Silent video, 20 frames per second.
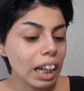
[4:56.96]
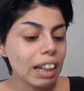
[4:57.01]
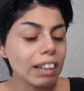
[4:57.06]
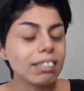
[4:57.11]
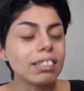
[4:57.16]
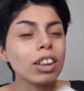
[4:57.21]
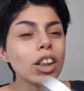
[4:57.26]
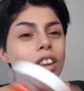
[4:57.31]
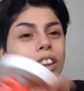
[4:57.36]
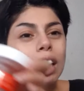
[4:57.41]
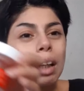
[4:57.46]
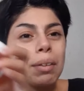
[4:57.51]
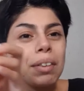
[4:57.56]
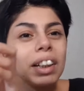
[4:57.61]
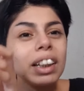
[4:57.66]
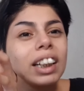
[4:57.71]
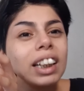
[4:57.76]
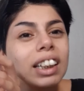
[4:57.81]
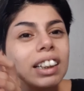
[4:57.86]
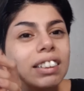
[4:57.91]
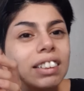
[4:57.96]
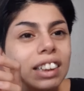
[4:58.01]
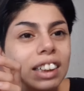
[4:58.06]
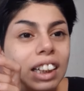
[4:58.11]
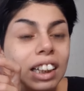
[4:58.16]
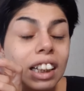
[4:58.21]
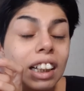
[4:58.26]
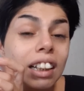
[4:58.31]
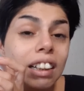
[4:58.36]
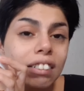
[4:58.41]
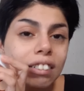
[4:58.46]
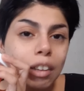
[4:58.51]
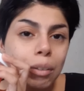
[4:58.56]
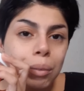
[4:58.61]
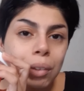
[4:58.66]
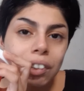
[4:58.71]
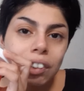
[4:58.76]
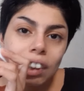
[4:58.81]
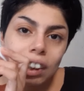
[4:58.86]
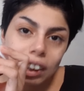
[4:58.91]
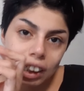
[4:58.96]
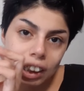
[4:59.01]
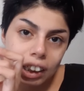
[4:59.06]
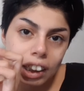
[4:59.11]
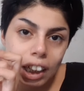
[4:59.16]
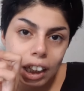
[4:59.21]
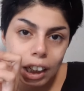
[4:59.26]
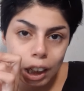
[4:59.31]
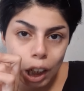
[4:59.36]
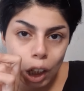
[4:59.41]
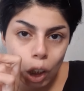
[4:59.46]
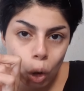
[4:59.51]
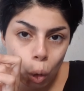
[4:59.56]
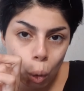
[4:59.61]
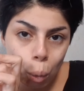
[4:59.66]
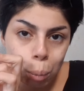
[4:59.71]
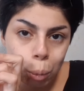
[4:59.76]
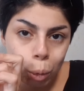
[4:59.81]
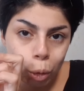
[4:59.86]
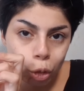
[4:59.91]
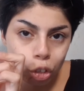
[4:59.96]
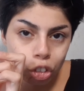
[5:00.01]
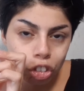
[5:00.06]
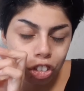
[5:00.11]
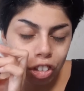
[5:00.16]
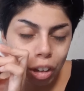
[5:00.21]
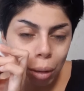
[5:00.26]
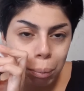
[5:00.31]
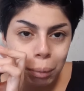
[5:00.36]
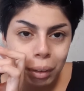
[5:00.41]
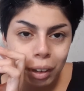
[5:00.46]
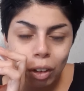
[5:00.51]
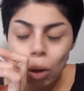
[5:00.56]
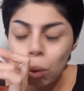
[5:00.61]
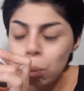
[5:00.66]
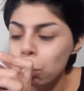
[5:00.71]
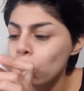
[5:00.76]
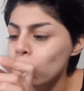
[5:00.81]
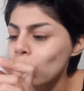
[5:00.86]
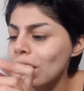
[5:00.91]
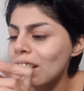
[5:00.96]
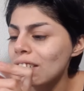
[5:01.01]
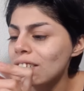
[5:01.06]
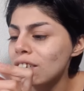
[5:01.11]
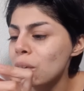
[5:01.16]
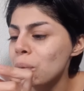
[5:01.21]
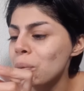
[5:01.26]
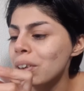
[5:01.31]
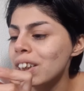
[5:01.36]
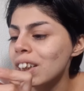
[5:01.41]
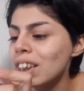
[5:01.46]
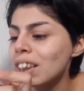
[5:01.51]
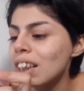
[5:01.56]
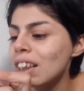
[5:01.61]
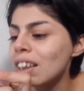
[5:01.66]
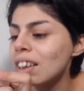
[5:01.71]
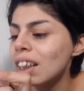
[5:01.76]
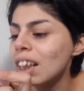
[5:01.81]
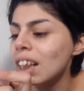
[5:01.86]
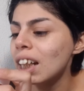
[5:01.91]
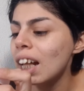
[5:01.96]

este, ya ven que les dije que esta mascarilla traía como semi, como las semillitas de